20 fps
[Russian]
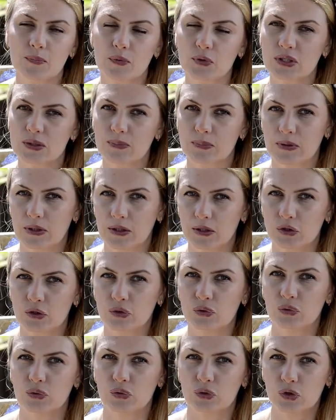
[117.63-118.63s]
просто
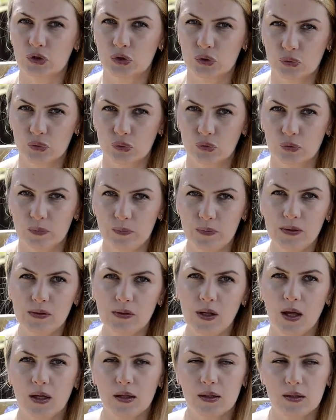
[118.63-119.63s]
покажу, что
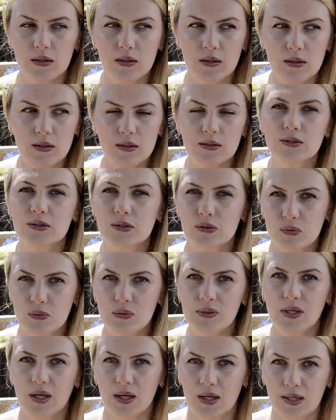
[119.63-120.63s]
купила и
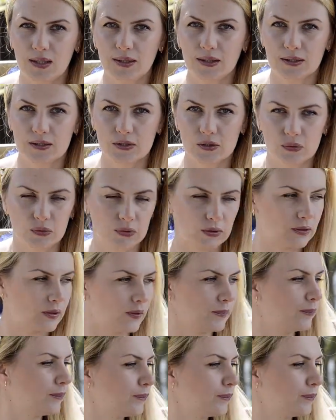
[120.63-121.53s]
сколько это стоило.